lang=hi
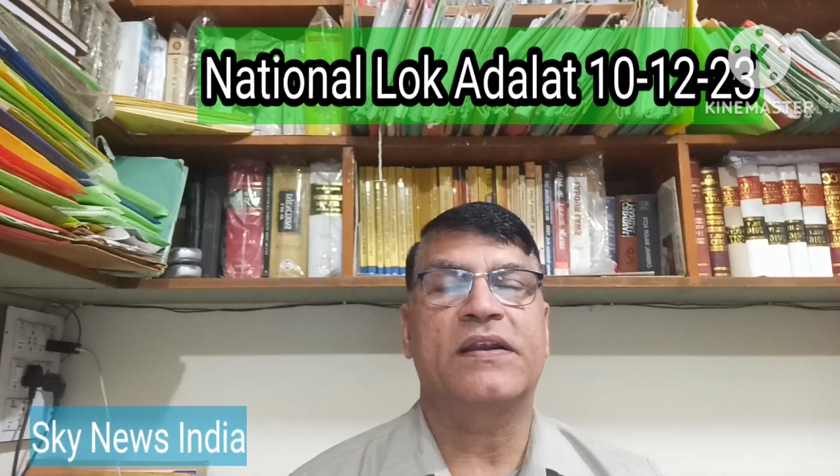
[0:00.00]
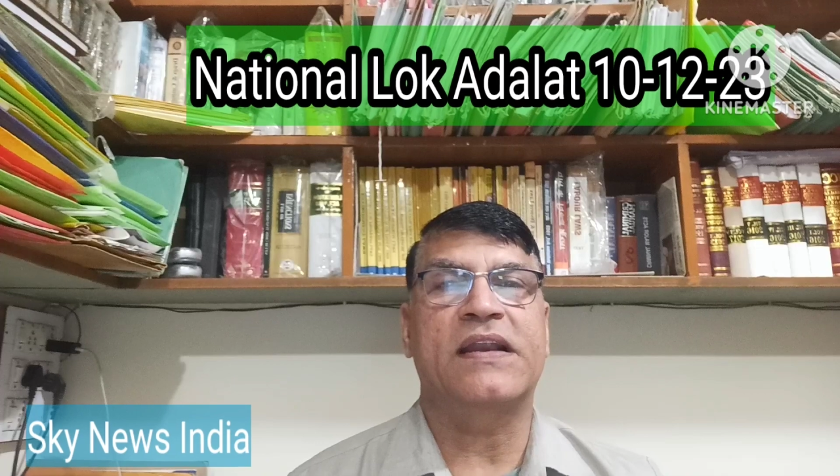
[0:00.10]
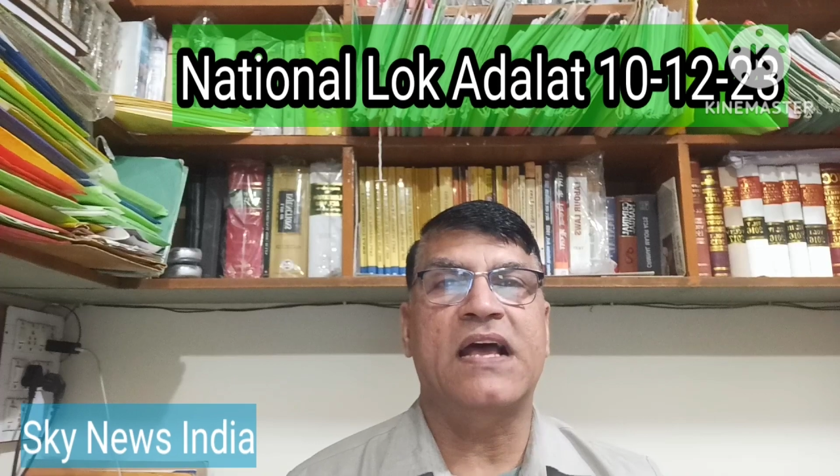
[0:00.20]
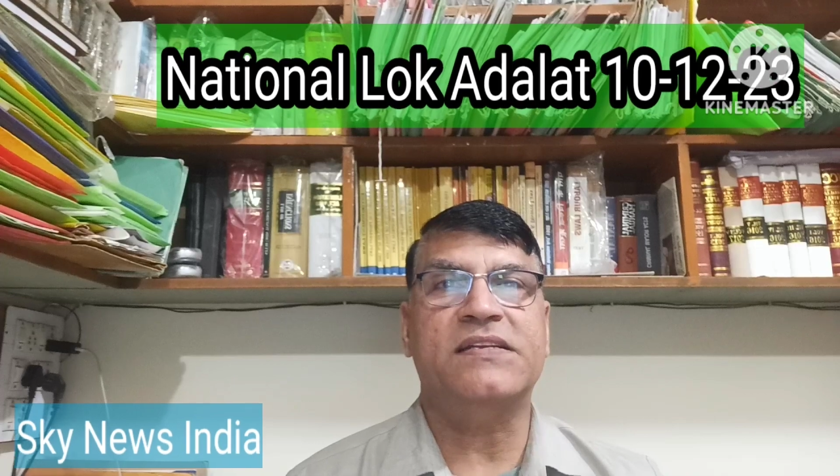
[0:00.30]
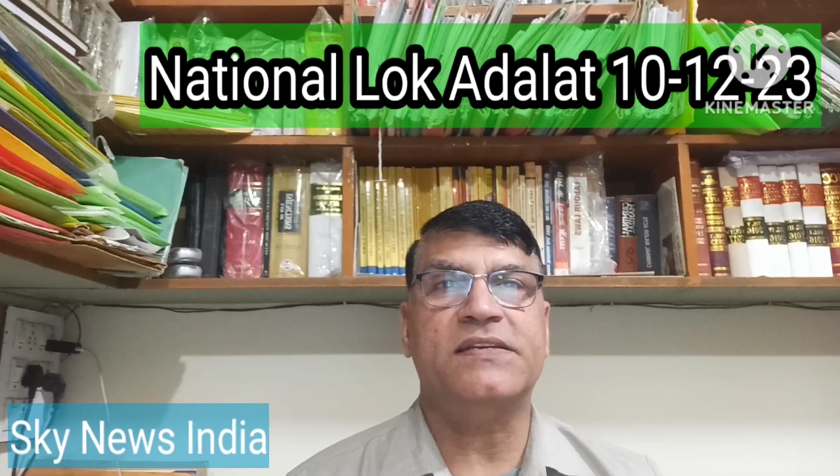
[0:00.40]

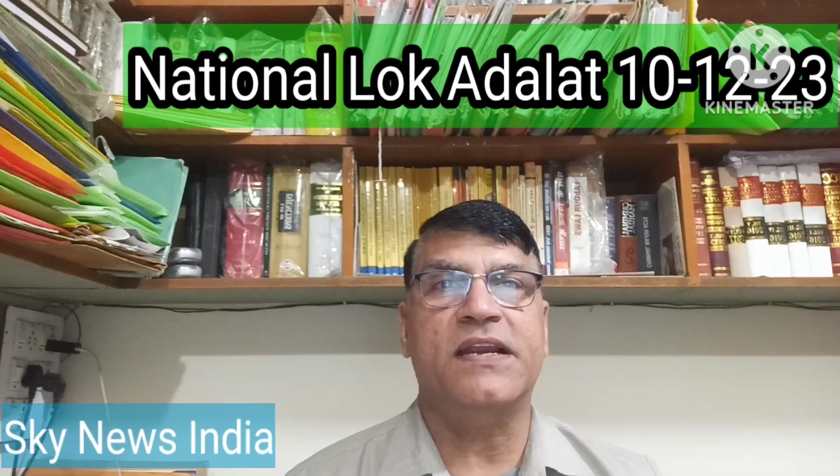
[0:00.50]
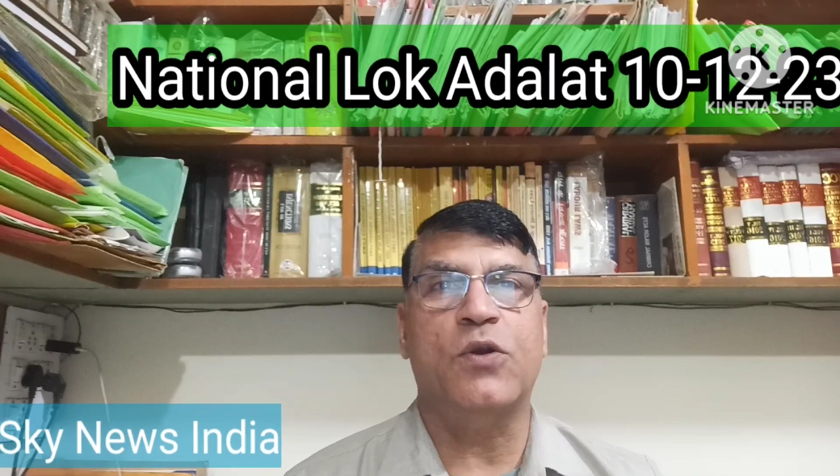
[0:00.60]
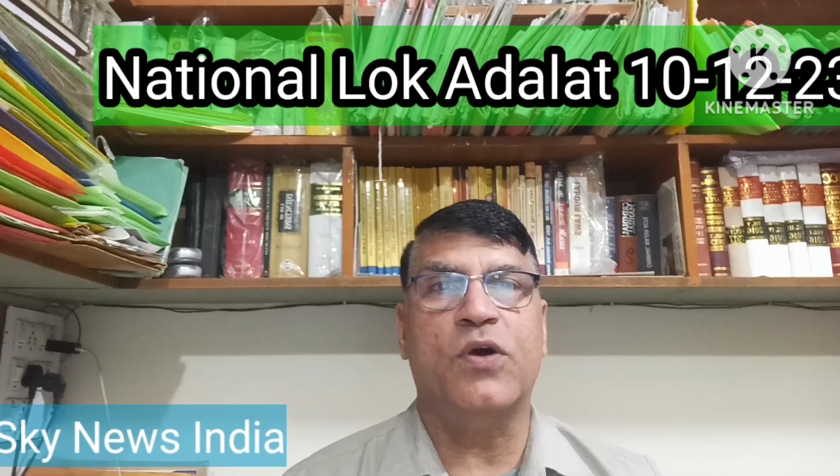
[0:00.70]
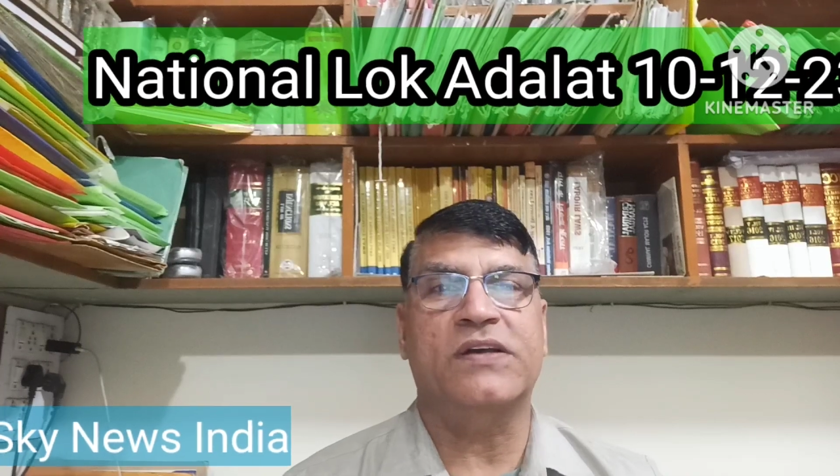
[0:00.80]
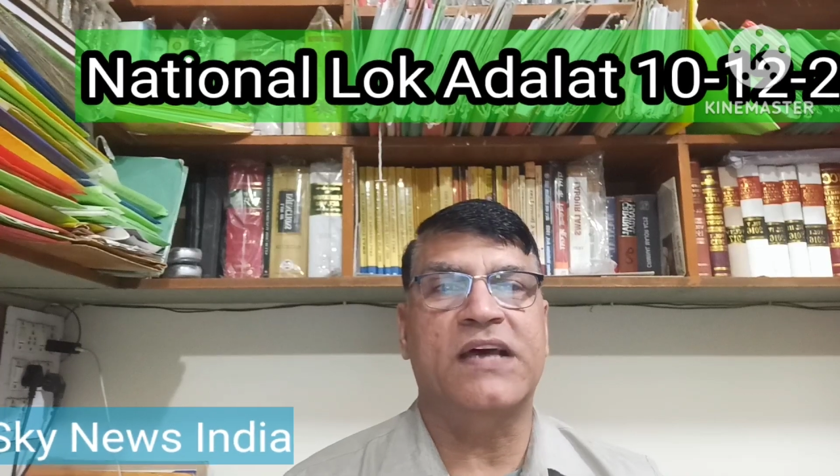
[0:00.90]
राष्ट्रीय
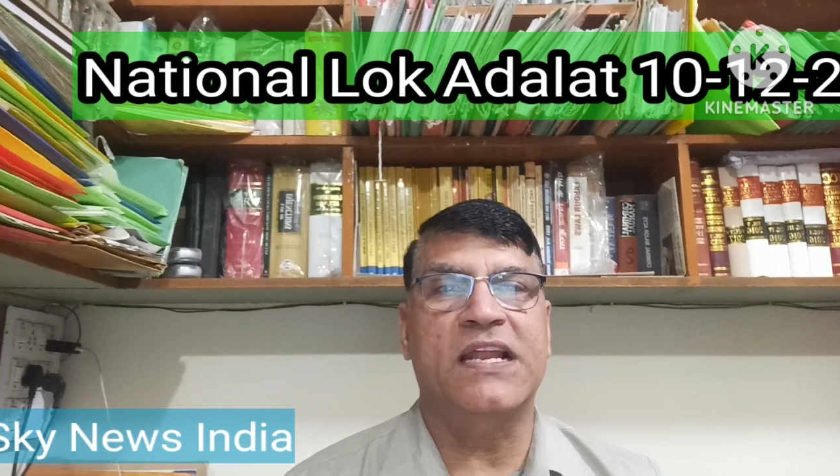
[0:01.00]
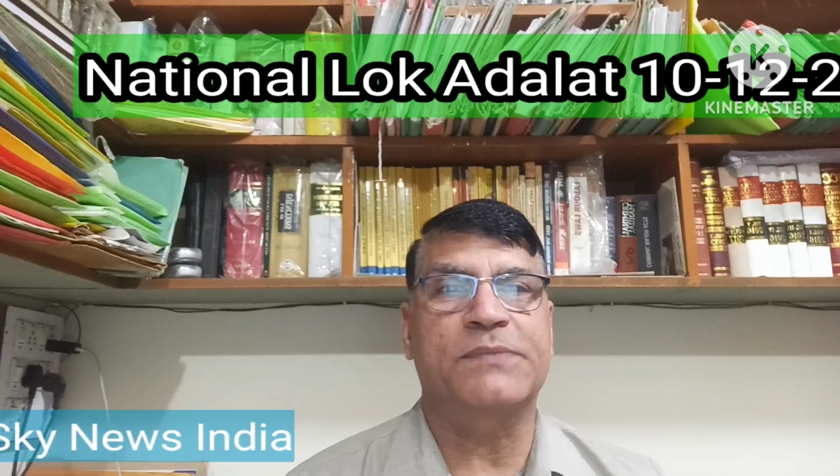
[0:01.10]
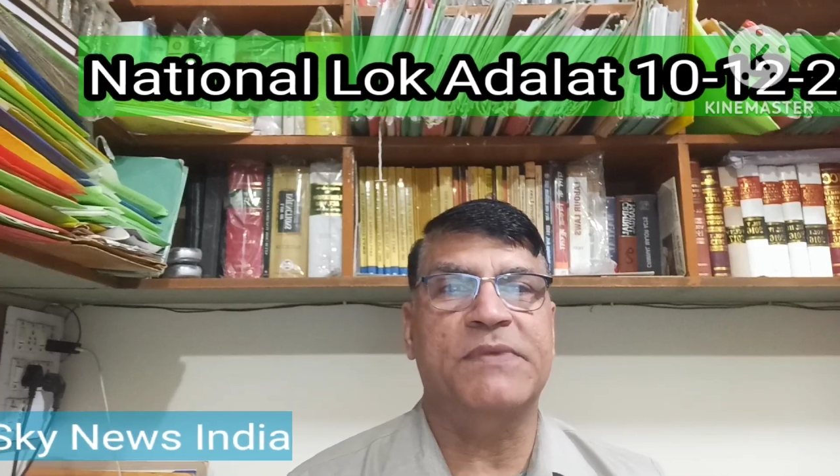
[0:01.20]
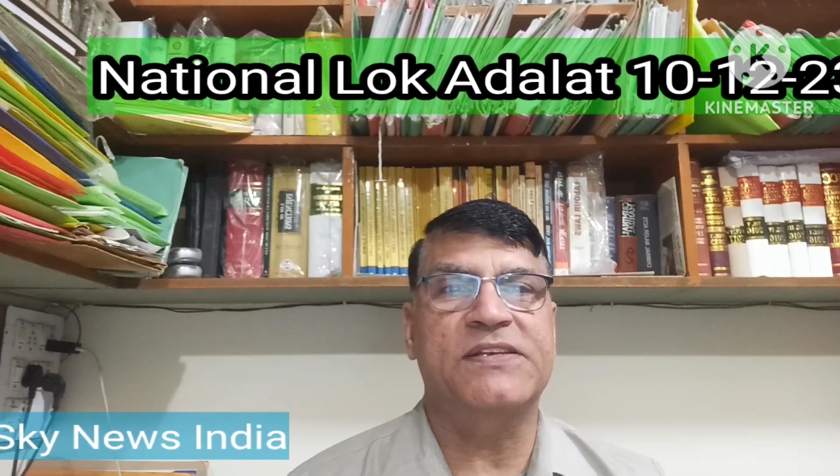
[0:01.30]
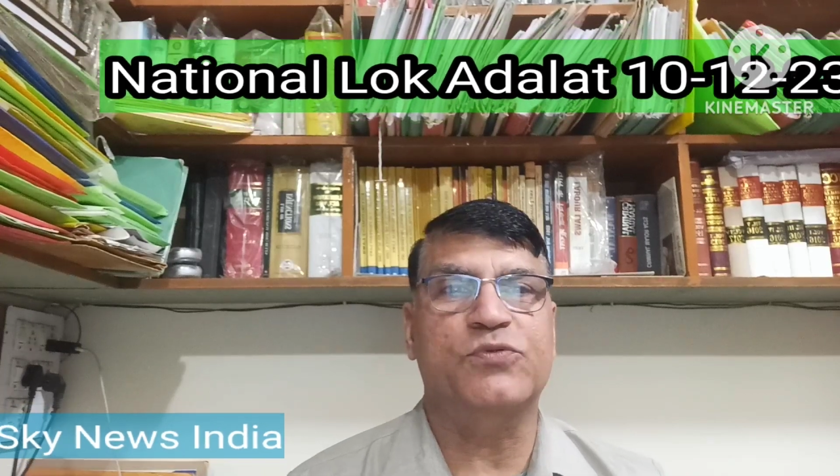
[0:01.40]
लोक अदालत में